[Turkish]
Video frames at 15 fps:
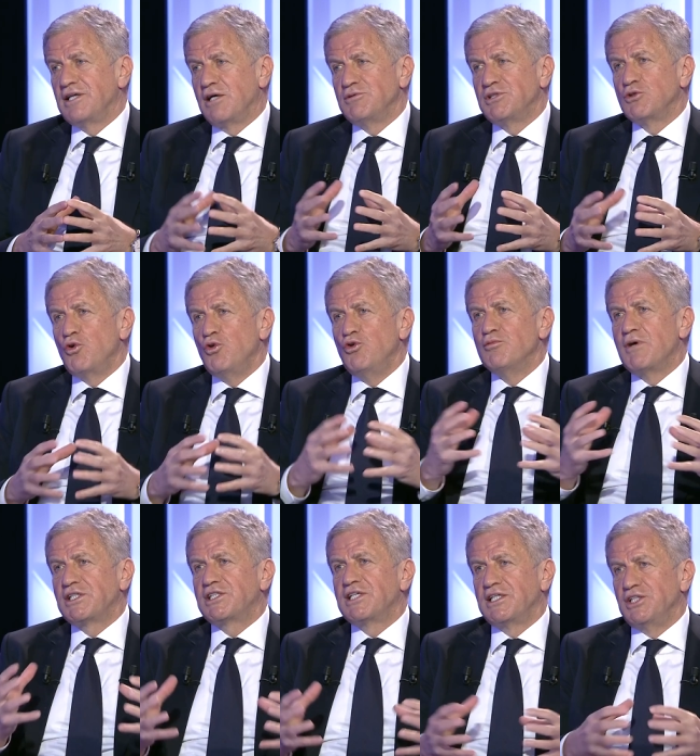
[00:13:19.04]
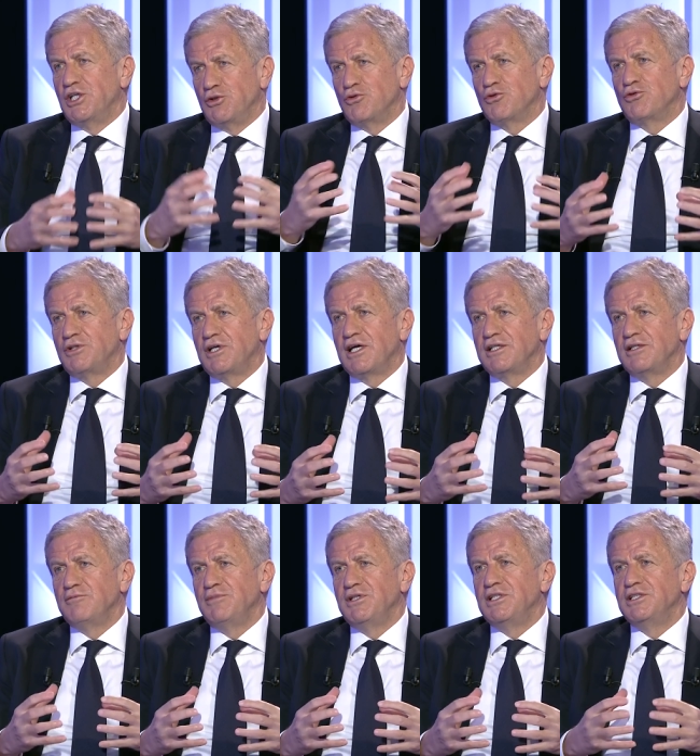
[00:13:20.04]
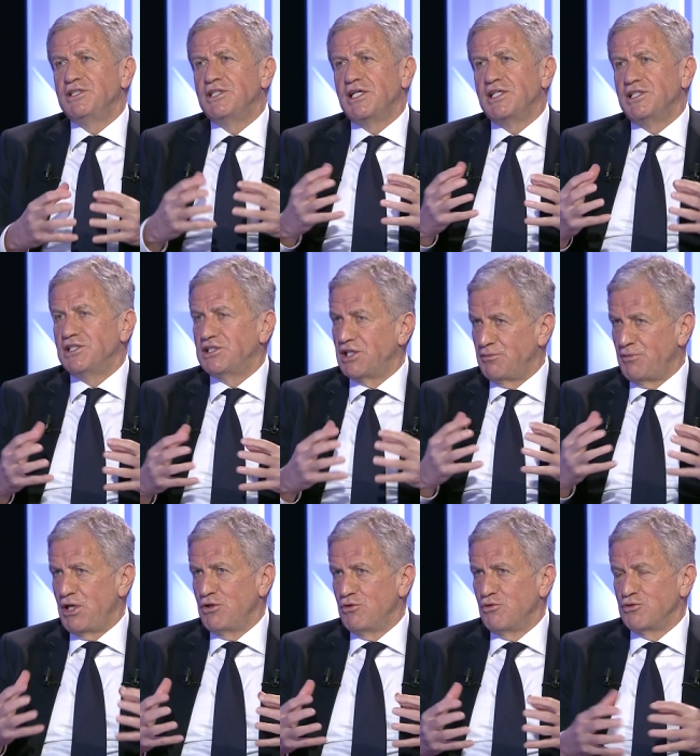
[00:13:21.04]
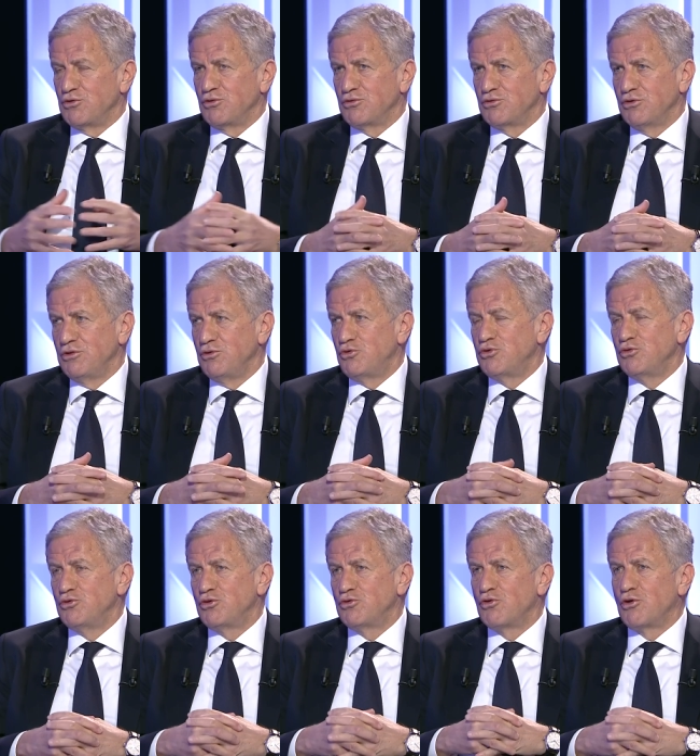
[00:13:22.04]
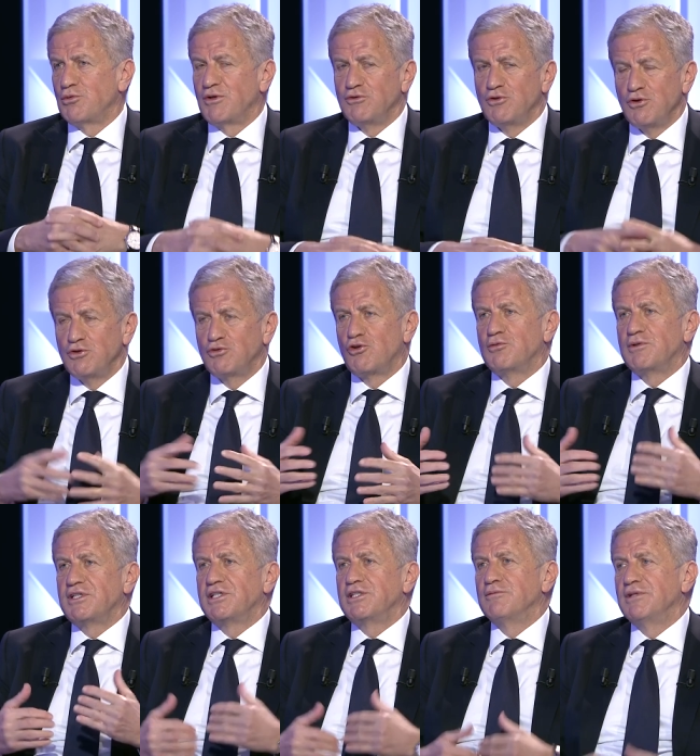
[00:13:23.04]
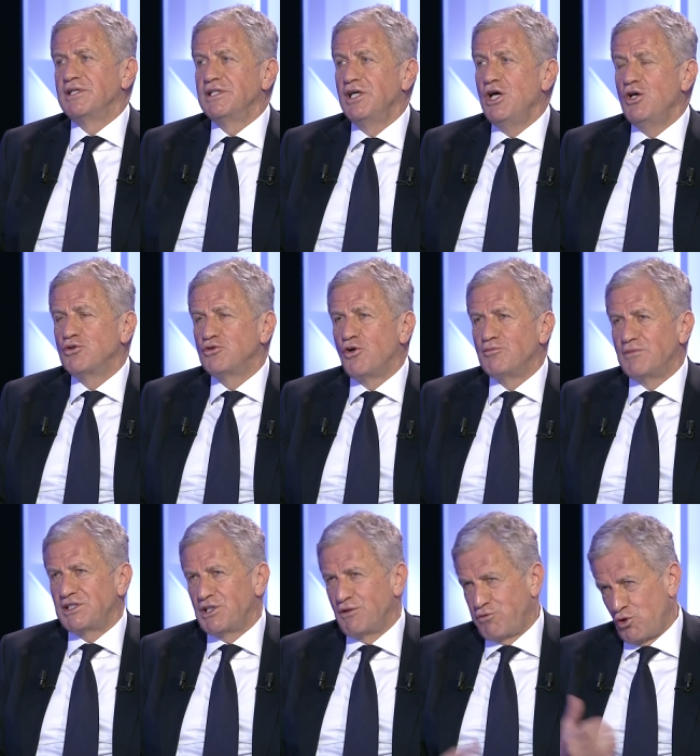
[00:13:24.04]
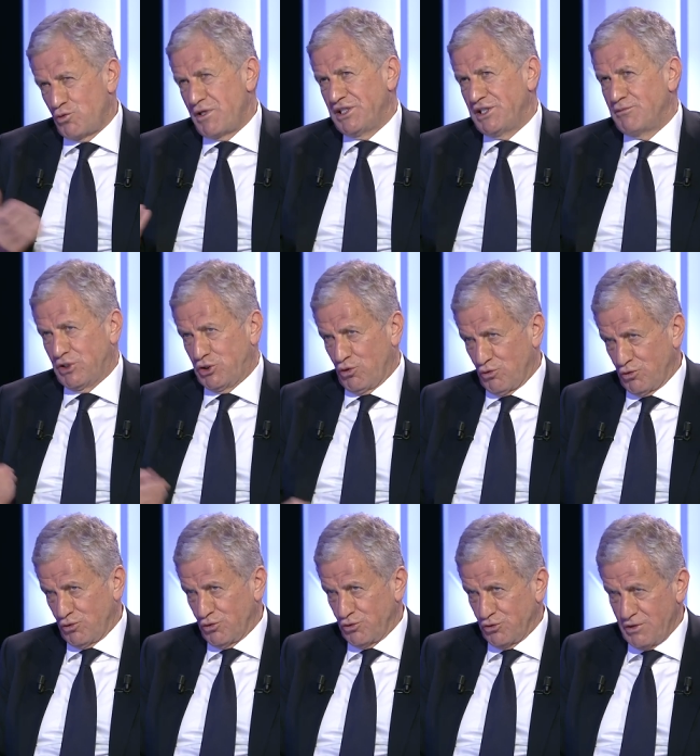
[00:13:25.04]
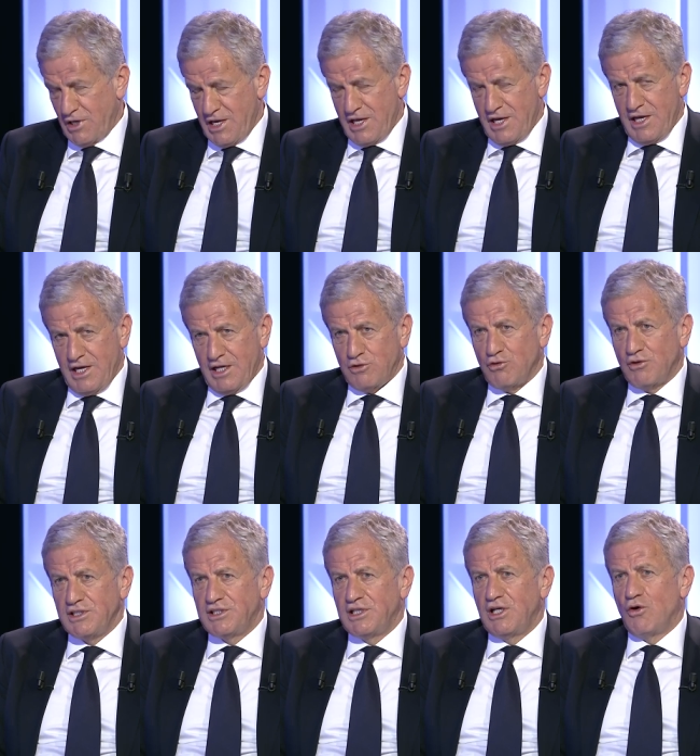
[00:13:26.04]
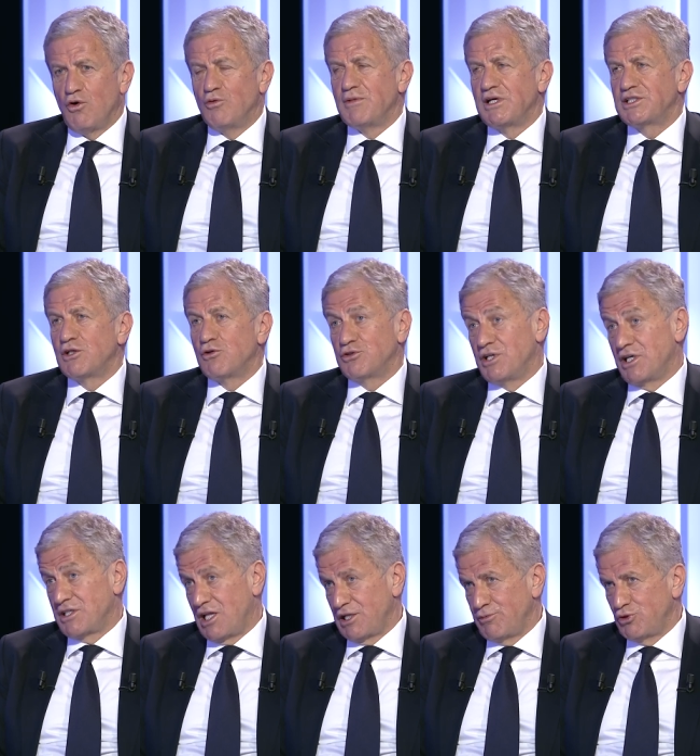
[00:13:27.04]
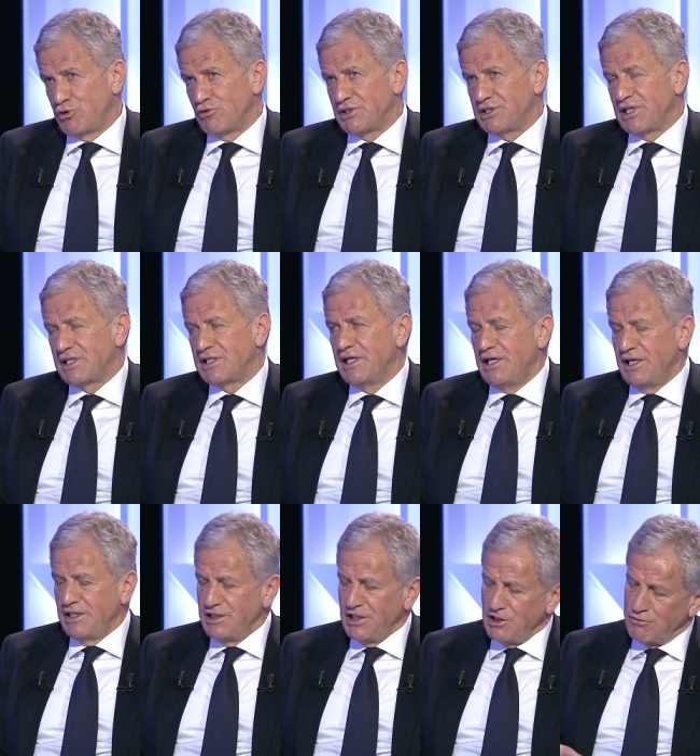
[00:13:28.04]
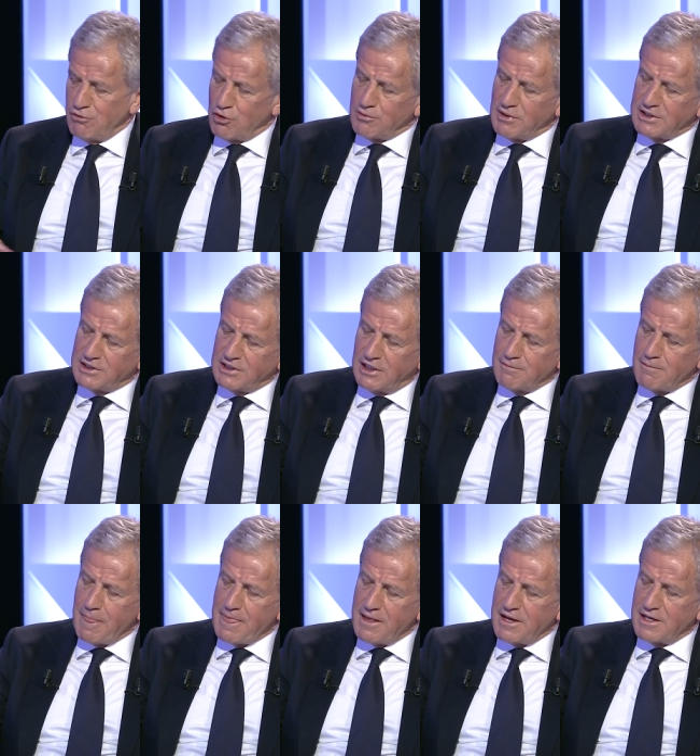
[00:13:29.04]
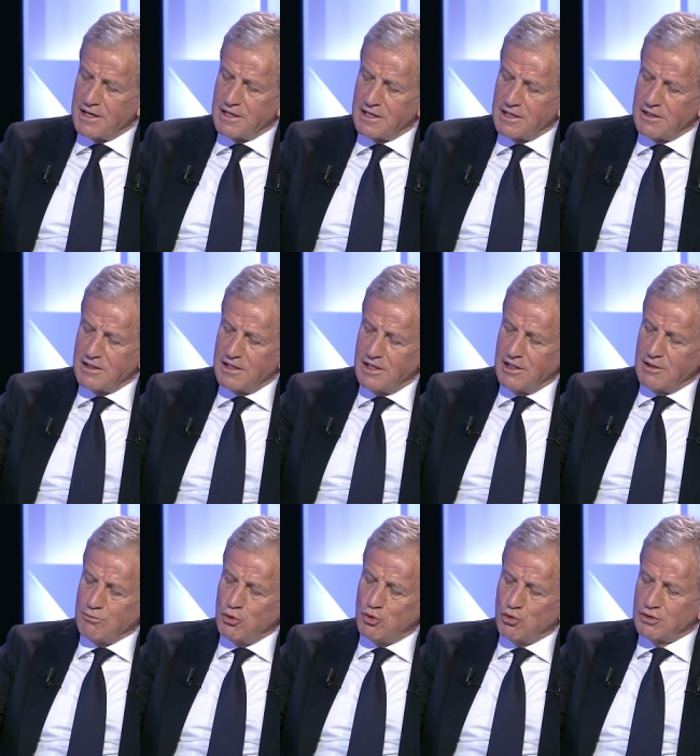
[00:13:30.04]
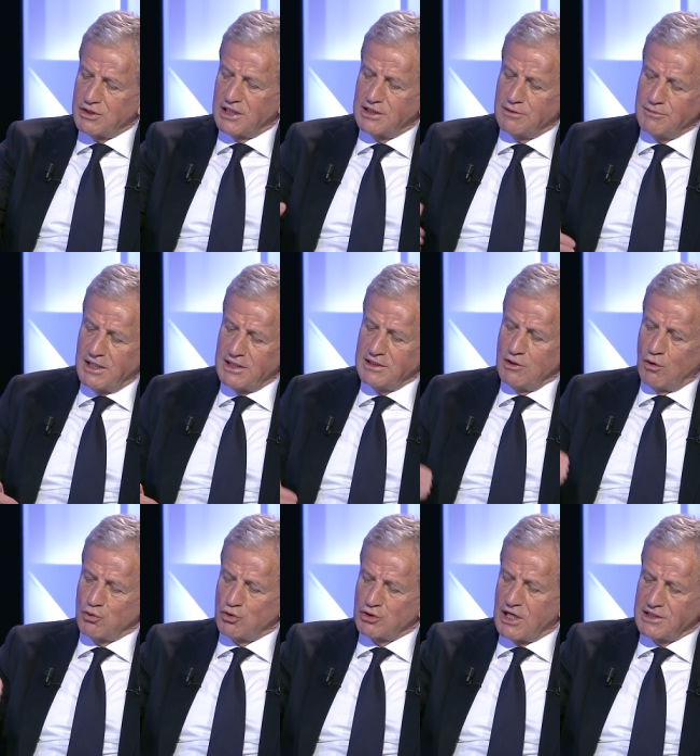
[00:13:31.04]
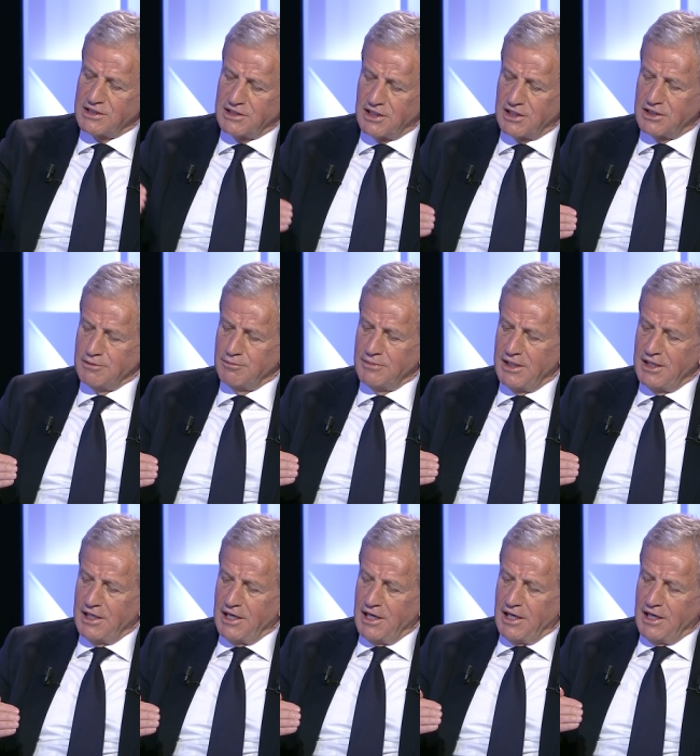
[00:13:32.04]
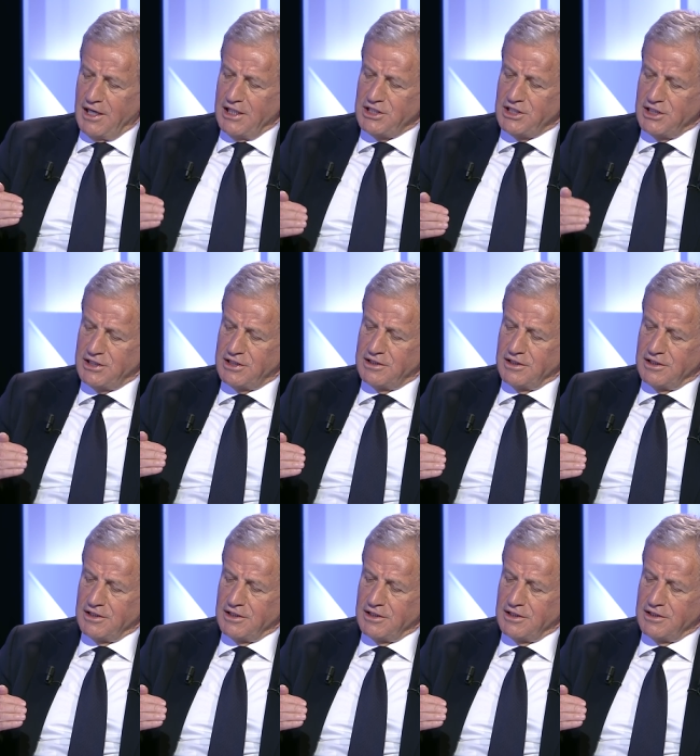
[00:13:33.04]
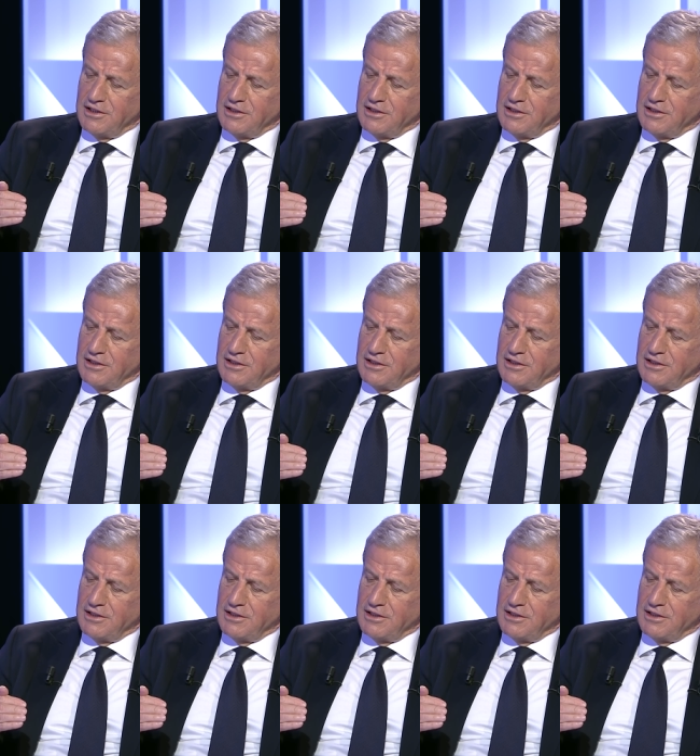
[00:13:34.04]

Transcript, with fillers: tabiri caizse ölü maçlar deniyordu. Yani birinciler, ikinciler belli oluyordu. Üçüncü torba ve dördüncü torba takımları son maçlar formalite maçı oluyordu. Dolayısıyla o maçlar ortadan kalkmış olacak. Yeni formatta e, bütün takımlar, 36 takım eşit e,